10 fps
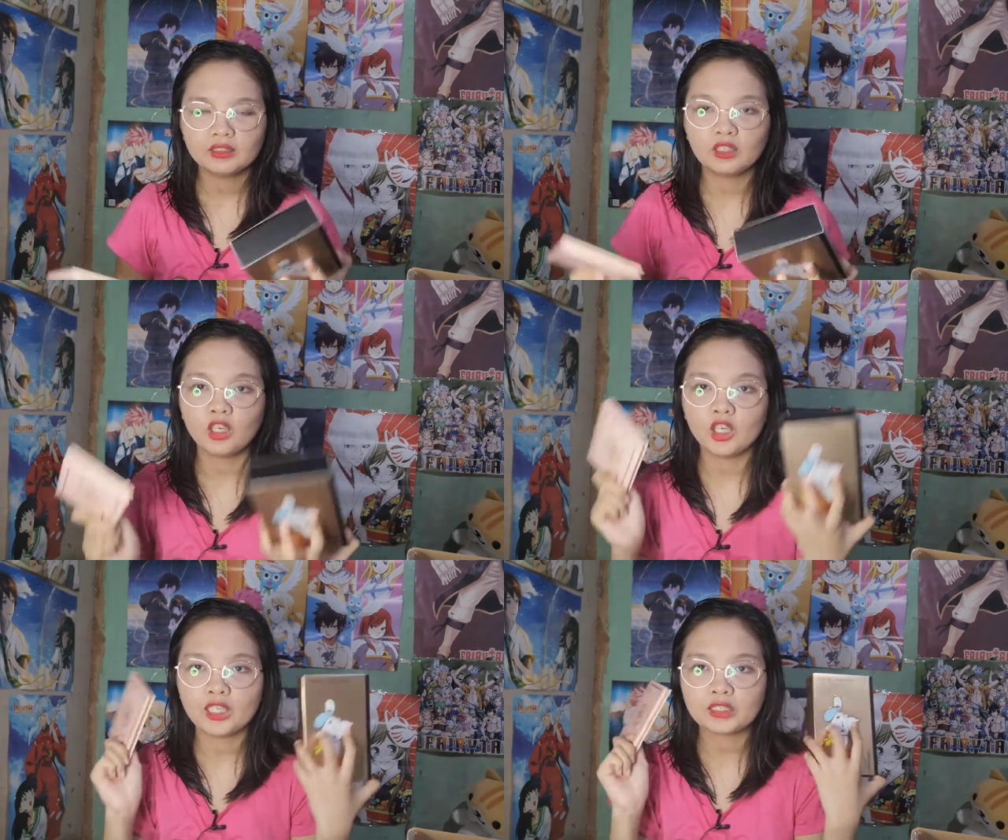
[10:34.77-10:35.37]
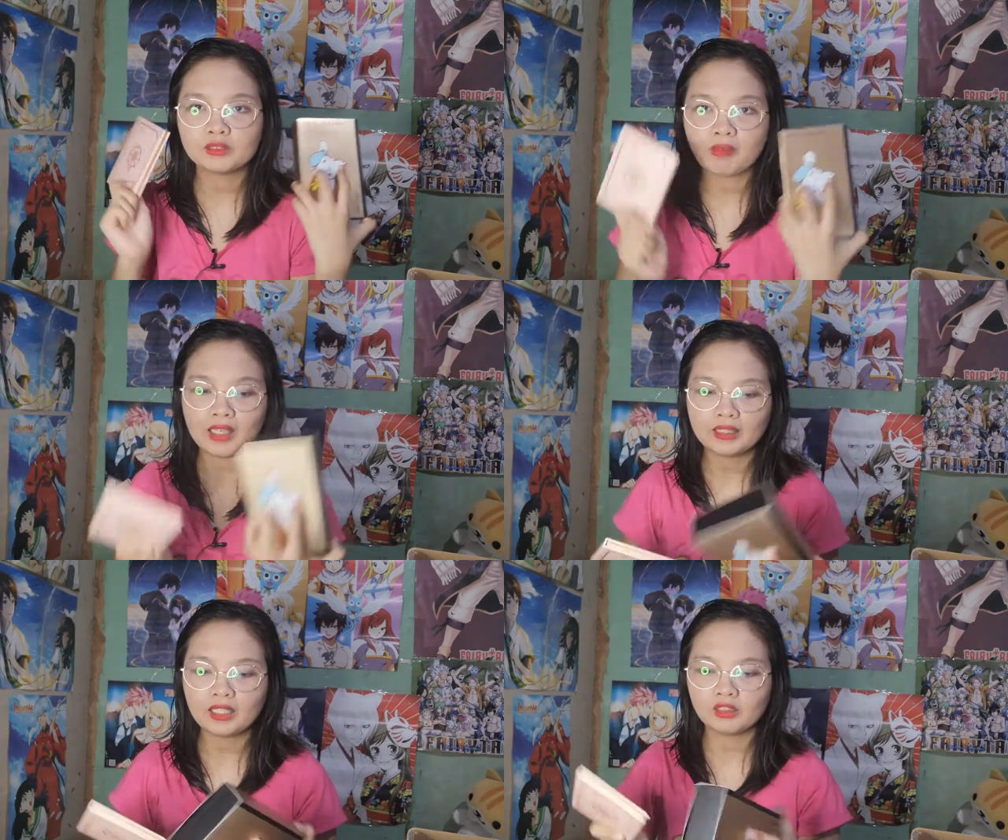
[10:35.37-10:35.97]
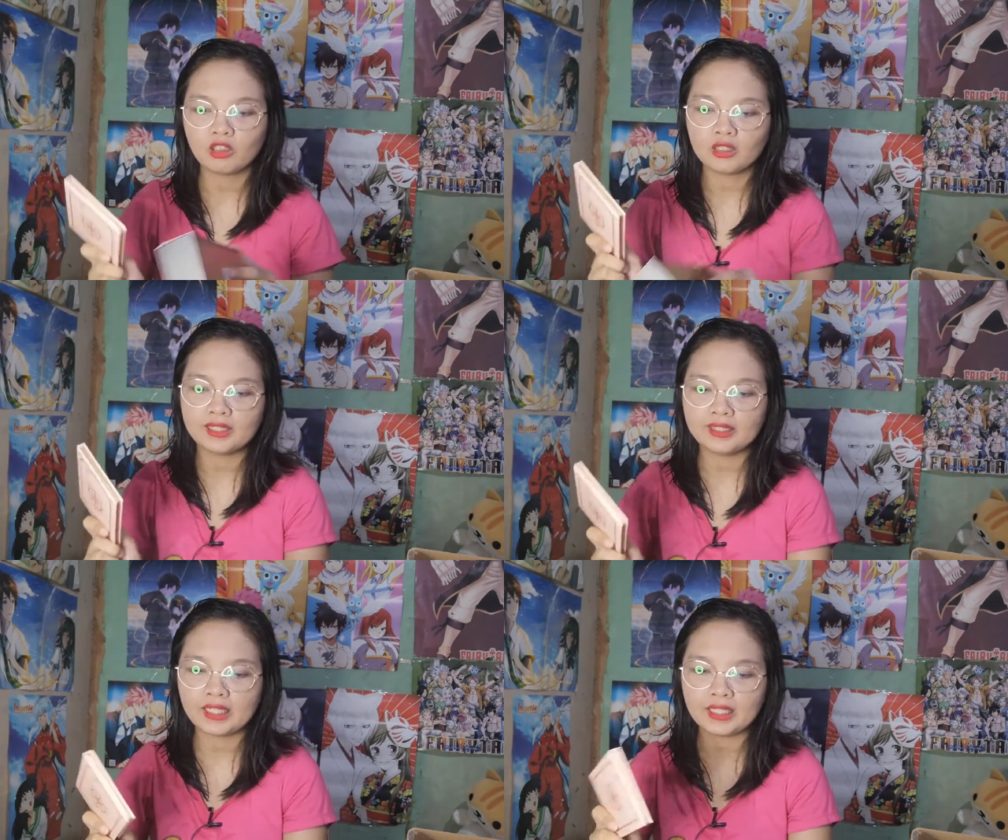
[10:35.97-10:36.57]
So, expected ko
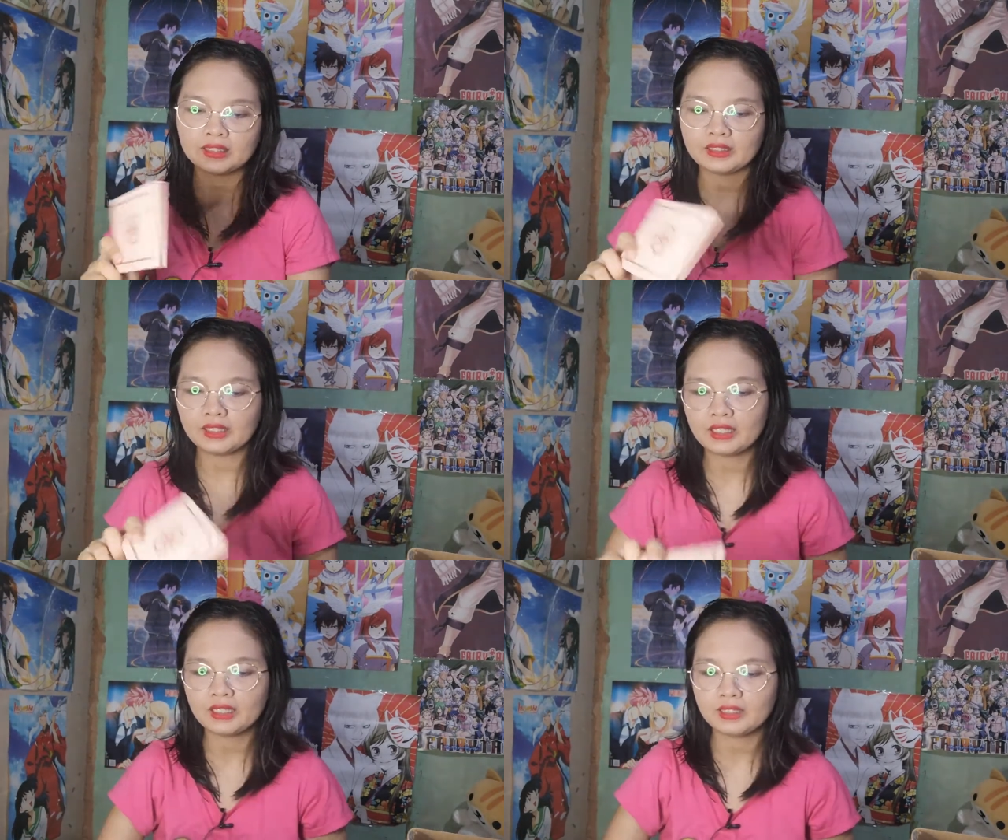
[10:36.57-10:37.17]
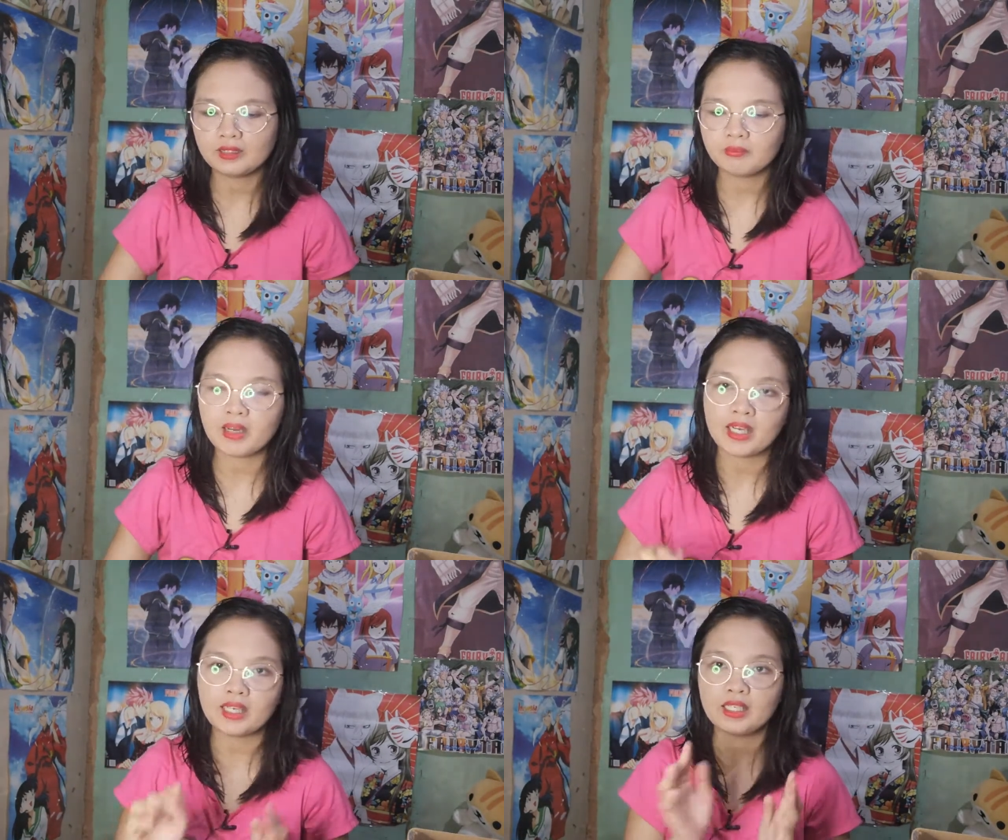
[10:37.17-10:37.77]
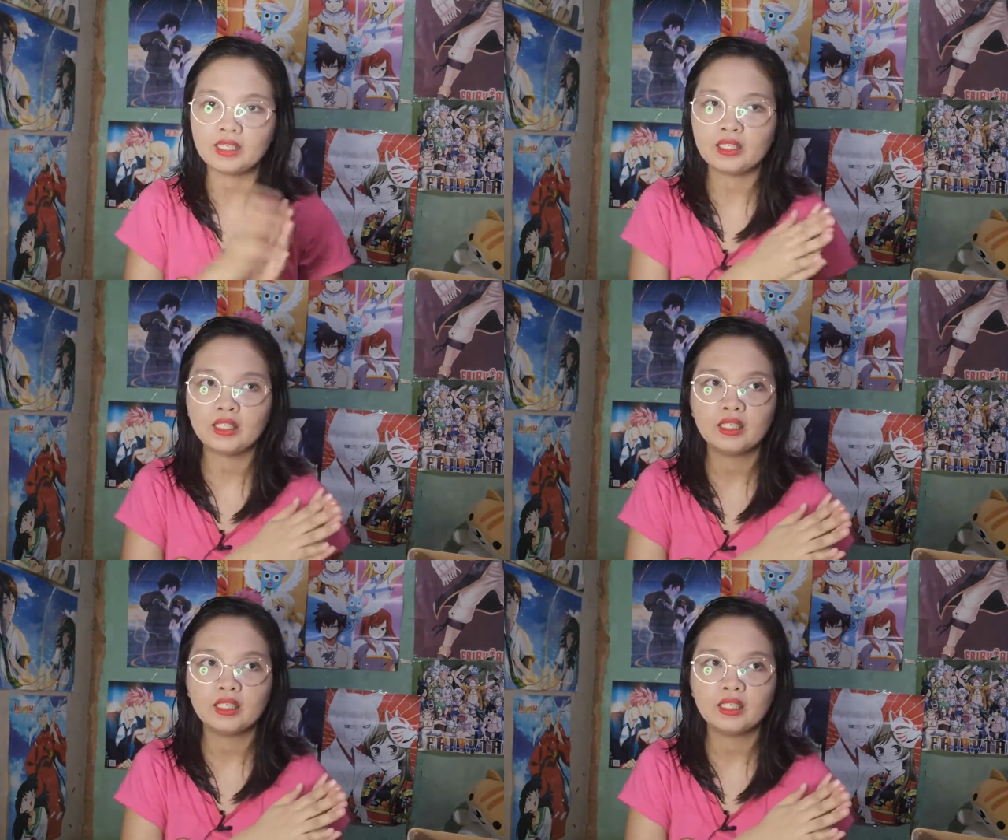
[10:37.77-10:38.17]
na darating by